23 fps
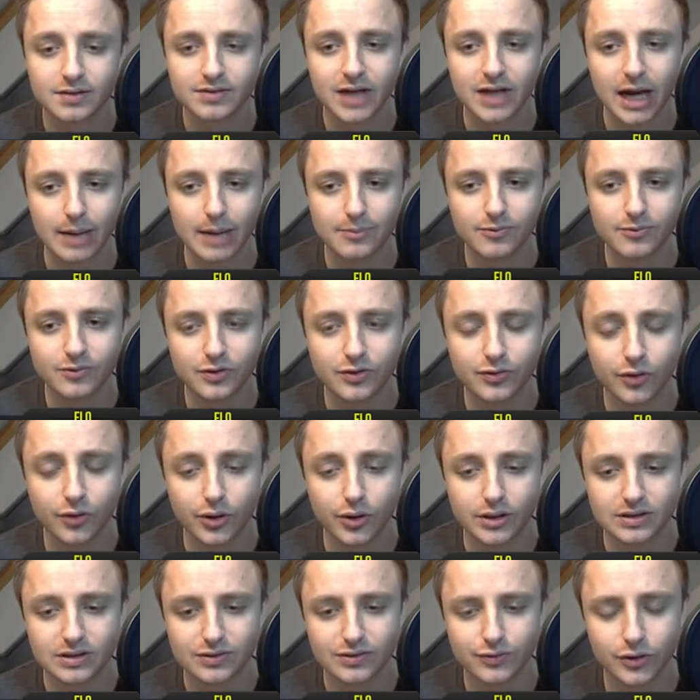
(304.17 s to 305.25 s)
wir haben wie
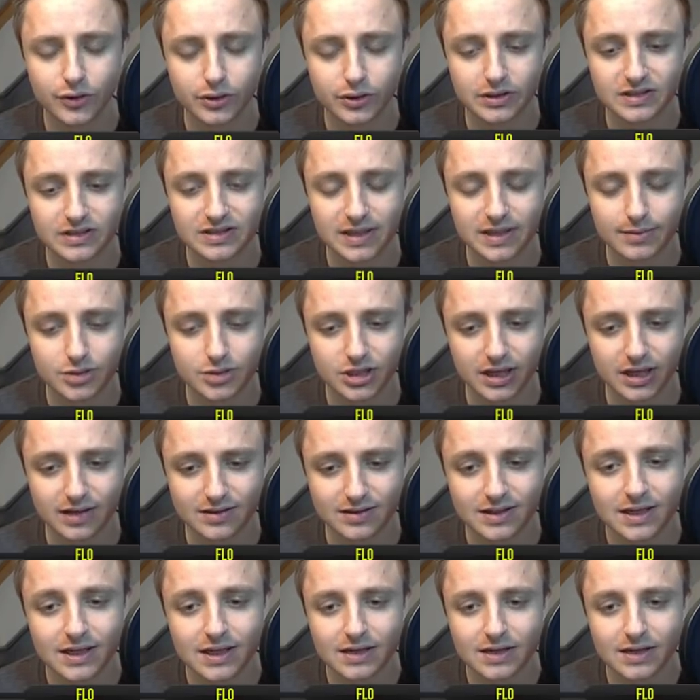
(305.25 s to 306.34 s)
folgt folgendes hier am
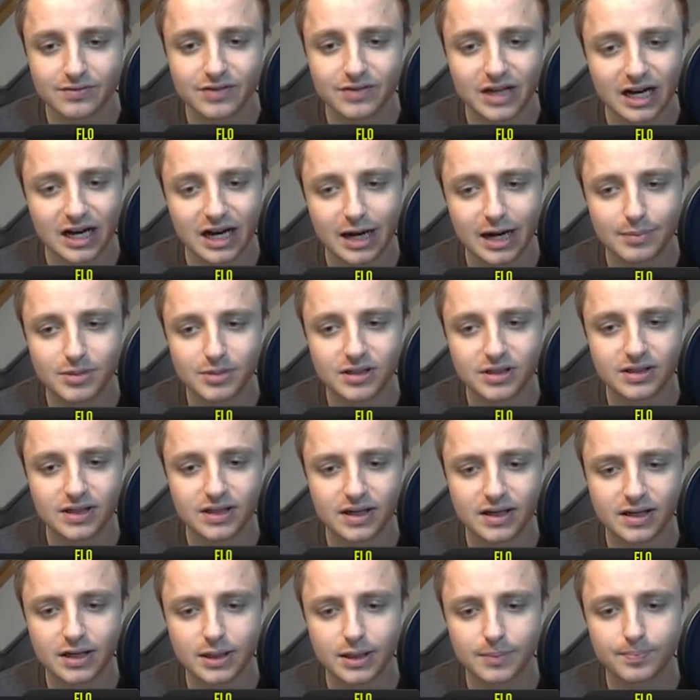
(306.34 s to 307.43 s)
Start. Wir haben
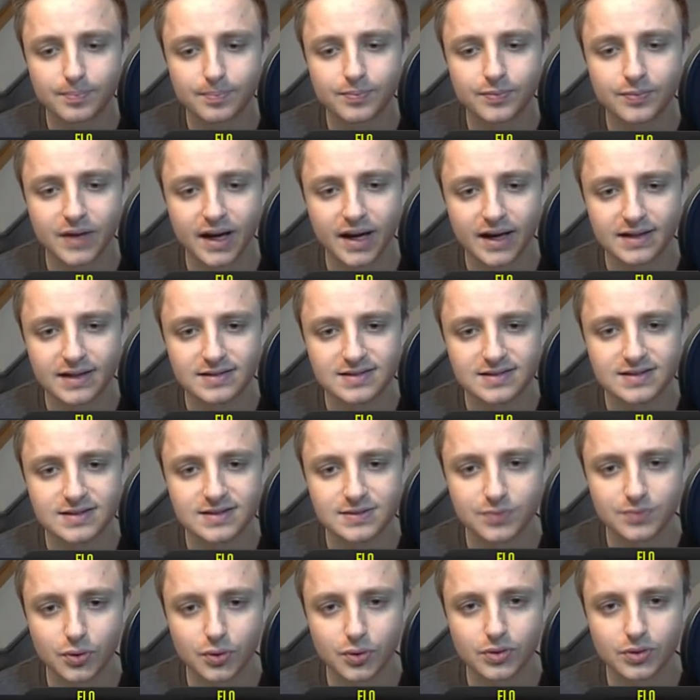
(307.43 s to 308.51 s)
ähm, 1,
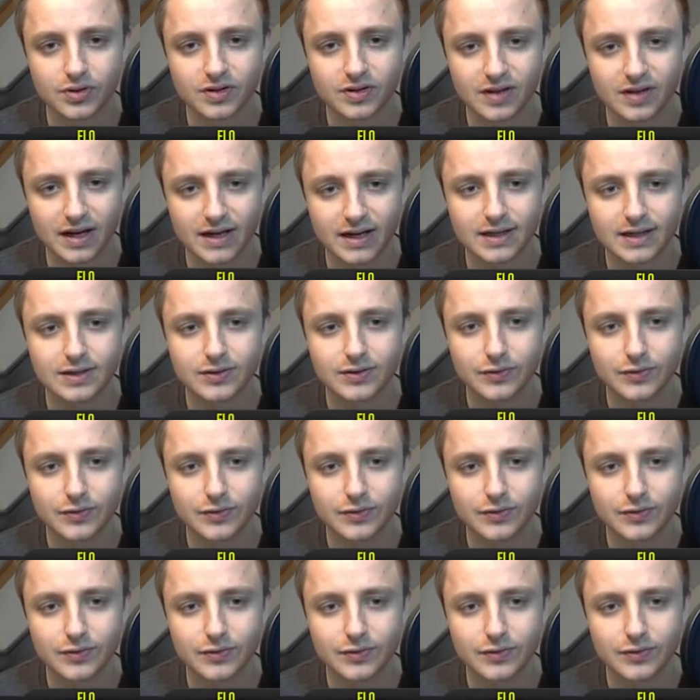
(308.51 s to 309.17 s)
2, 3,